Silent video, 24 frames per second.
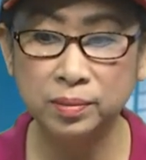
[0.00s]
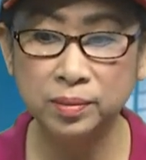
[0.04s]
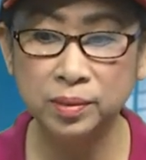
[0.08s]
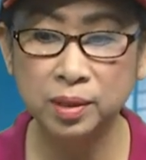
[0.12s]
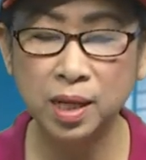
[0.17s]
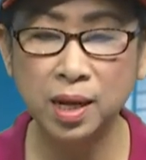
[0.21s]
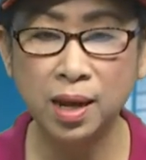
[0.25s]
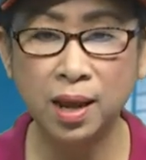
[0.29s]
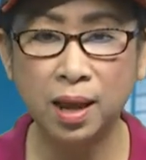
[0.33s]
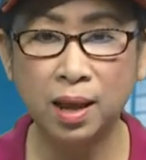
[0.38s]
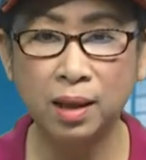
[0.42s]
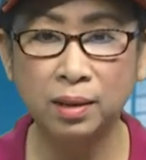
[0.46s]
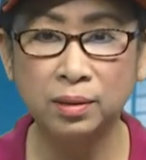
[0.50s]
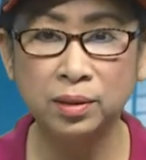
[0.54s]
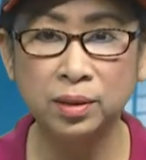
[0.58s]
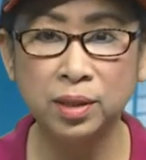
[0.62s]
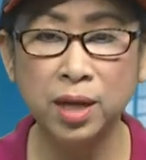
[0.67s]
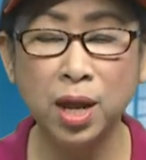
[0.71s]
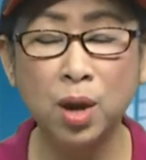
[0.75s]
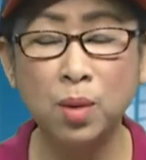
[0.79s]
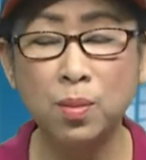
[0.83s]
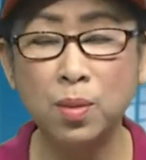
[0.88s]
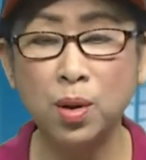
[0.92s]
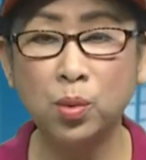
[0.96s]
Nghĩa là
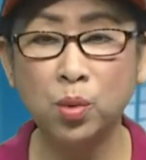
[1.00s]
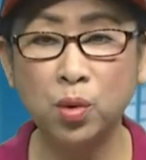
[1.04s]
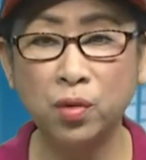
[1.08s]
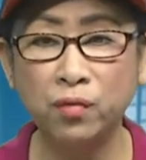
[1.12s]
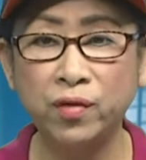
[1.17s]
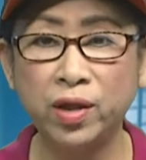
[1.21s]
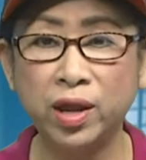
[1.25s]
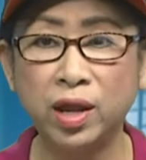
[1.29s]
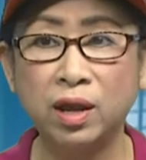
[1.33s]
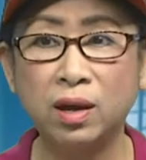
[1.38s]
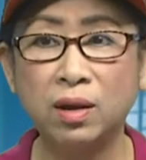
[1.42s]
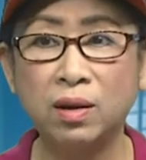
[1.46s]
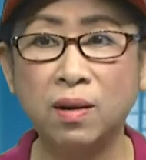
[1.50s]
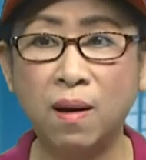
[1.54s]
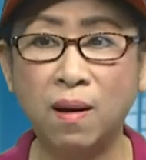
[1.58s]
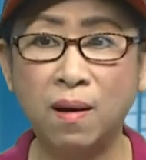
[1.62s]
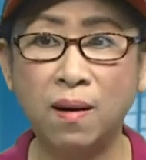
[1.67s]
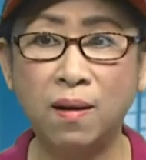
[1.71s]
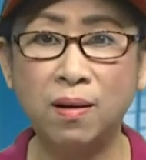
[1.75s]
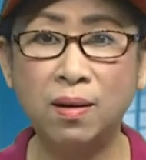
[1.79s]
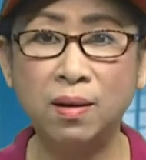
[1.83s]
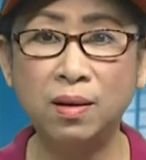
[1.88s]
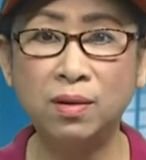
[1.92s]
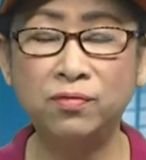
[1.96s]
nếu mà quý vị
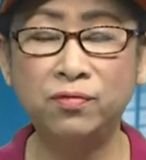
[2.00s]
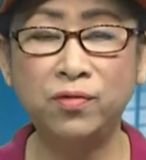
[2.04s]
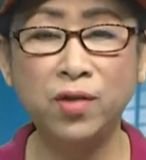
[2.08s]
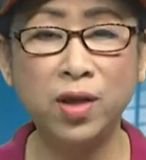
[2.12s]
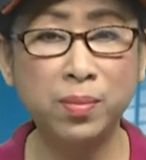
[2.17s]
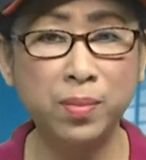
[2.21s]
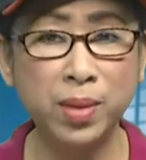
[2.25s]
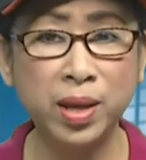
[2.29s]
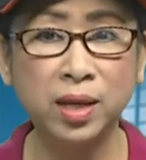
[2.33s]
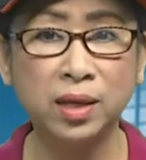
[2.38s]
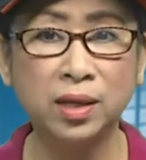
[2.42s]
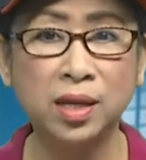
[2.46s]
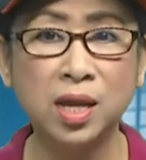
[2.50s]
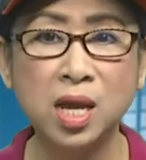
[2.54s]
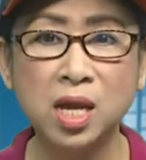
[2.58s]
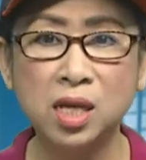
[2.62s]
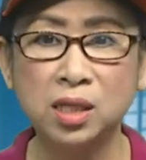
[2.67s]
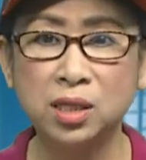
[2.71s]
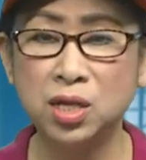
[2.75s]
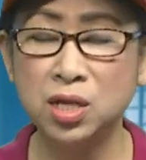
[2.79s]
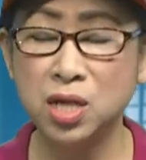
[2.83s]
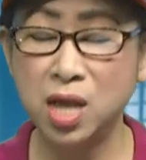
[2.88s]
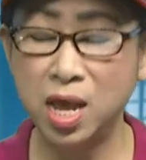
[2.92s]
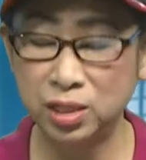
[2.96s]
có phê bình
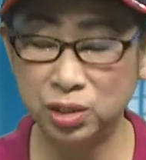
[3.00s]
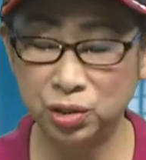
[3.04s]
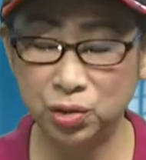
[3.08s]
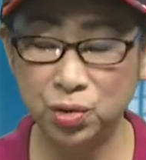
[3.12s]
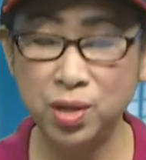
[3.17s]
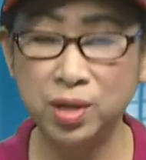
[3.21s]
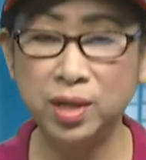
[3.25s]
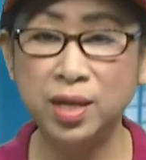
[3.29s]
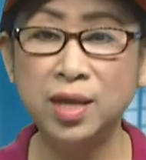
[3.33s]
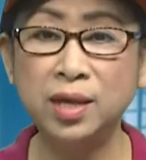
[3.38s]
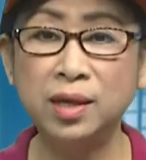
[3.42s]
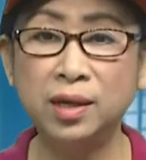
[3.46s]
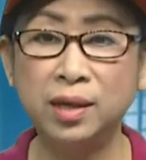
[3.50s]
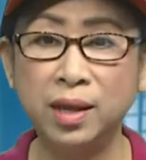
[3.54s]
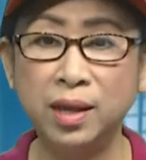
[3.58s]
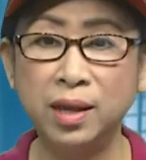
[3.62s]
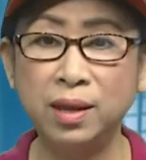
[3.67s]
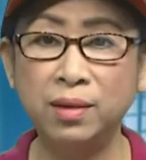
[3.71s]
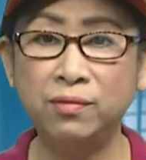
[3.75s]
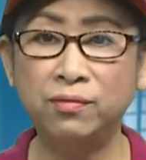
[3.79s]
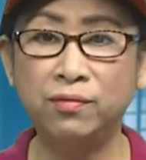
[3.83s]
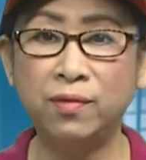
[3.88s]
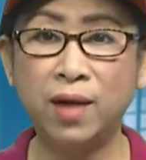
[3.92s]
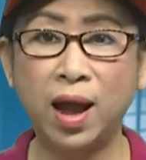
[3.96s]
thì hãy suy nghĩ
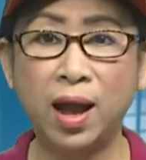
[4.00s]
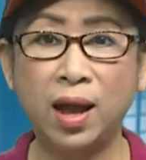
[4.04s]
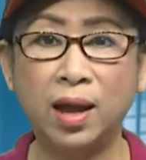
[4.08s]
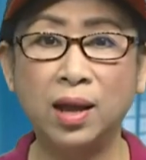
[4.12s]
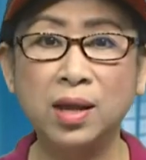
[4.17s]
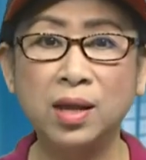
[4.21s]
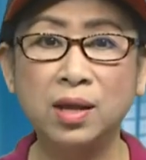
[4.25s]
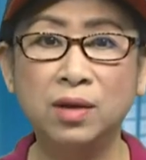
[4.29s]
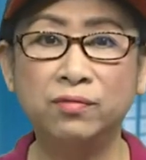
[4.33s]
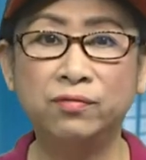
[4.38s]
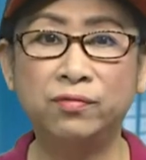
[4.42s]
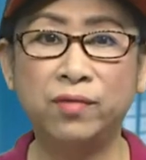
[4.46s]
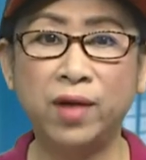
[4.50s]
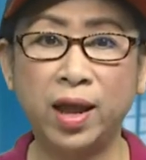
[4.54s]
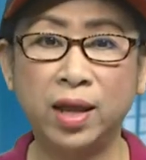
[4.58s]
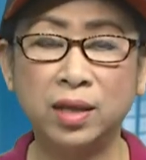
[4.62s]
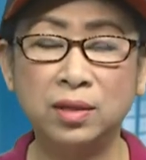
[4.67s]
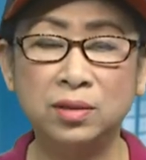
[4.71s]
kỹ và phải